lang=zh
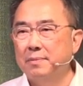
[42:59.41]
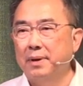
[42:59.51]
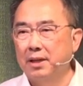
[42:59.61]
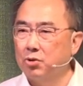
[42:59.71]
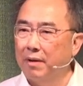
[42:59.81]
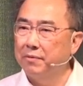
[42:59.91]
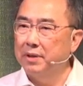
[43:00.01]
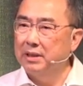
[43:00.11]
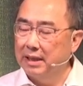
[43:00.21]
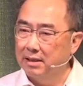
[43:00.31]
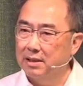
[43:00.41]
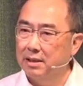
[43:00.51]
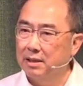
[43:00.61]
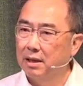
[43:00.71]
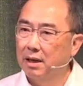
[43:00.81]
像日本人传福音
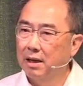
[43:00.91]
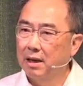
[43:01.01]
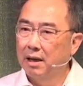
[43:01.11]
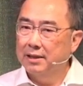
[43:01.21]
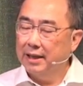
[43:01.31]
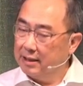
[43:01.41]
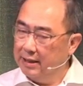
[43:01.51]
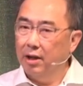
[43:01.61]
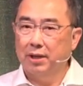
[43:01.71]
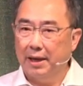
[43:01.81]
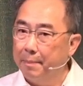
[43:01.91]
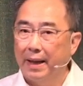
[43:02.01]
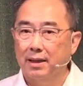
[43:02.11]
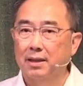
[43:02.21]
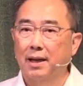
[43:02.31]
简直。像提到
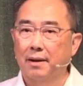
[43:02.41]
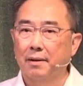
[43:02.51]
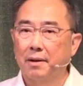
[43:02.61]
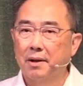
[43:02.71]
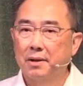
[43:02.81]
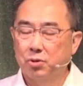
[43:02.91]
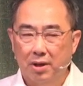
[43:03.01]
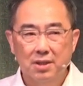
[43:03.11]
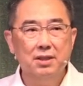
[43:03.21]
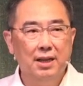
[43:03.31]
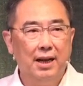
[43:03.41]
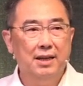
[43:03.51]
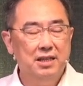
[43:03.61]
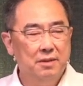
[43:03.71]
铁板一样，全世